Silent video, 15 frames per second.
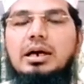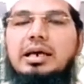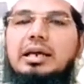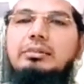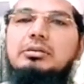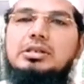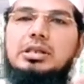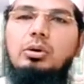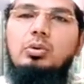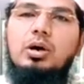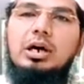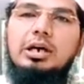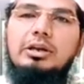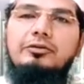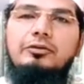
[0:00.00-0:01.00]
ऐब से
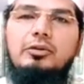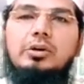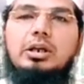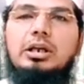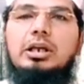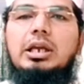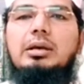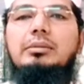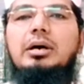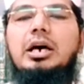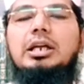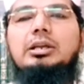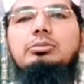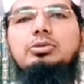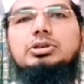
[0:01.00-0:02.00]
वाकिफ़ होने के
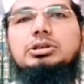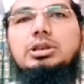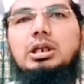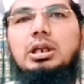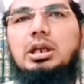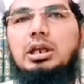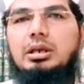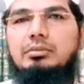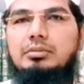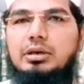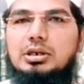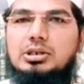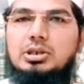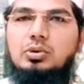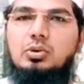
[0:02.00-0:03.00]
बाद मुश्तरी की
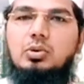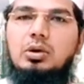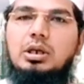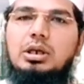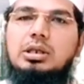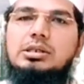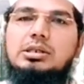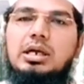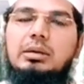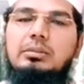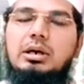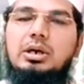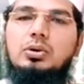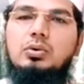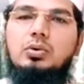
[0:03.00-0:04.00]
मर्ज़ी होगी
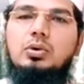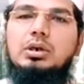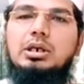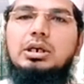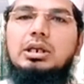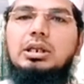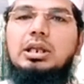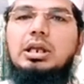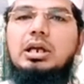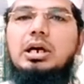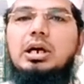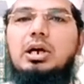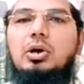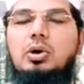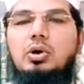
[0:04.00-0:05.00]
सामान को
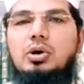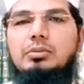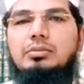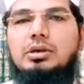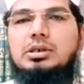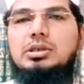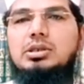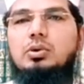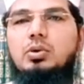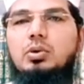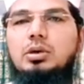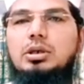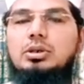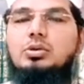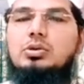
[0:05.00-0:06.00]
ख़रीदेगा और मर्ज़ी
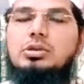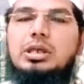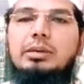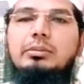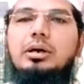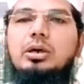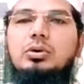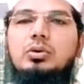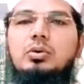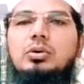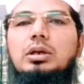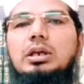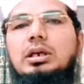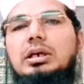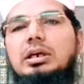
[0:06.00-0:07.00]
होगी तो सामान को
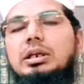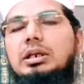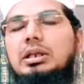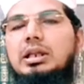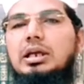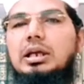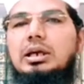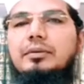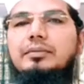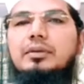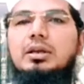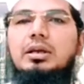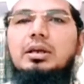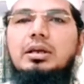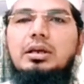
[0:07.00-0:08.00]
नहीं ख़रीदेगा
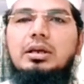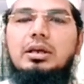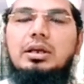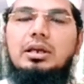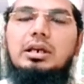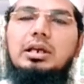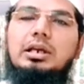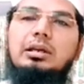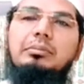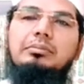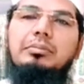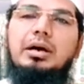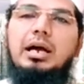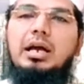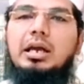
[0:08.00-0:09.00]

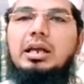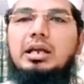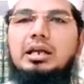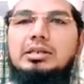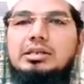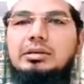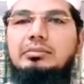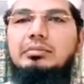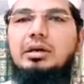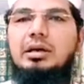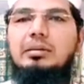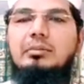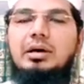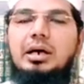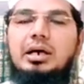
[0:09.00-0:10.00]
लेकिन बाय के
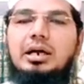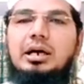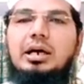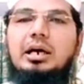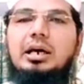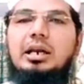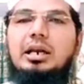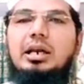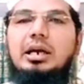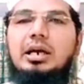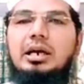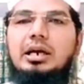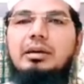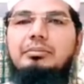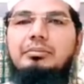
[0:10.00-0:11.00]
ज़िम्मे बहरहाल
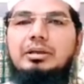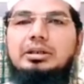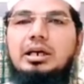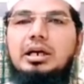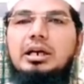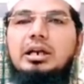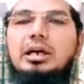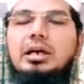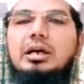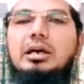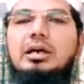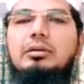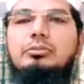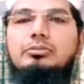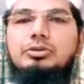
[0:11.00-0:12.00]
ऐब बताना
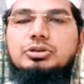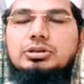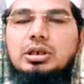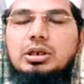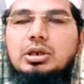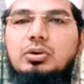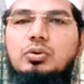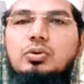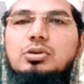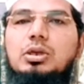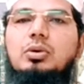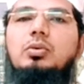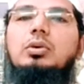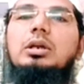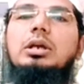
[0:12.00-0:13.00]
मुश्तरी को
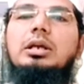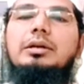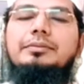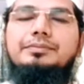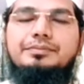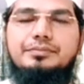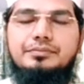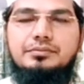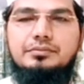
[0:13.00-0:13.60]
ज़रूरी है